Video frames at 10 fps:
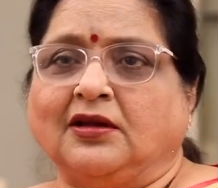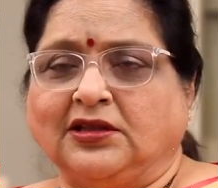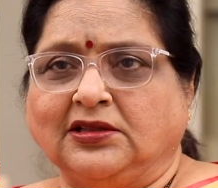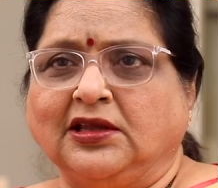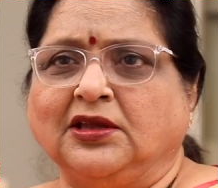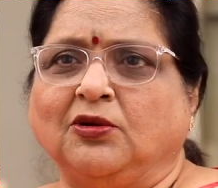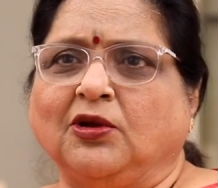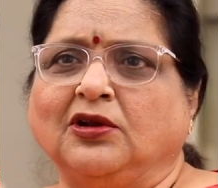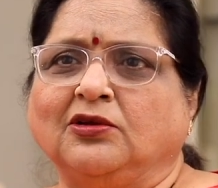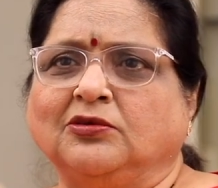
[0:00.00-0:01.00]
హిందీ
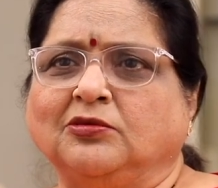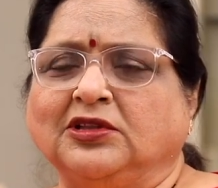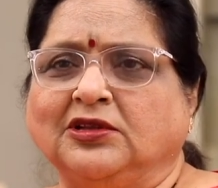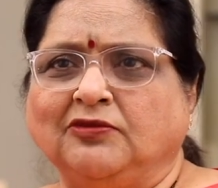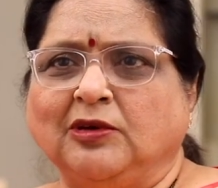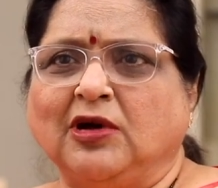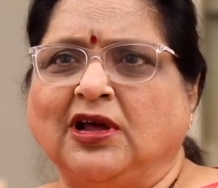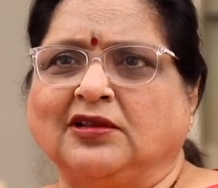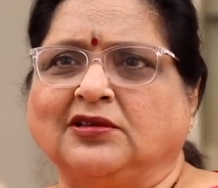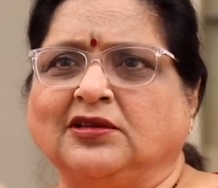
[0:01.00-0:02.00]
హీరోయిన్లు దివ్య
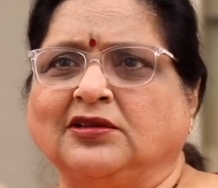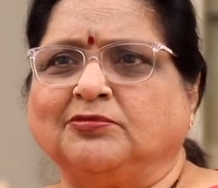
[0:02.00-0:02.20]
భారతి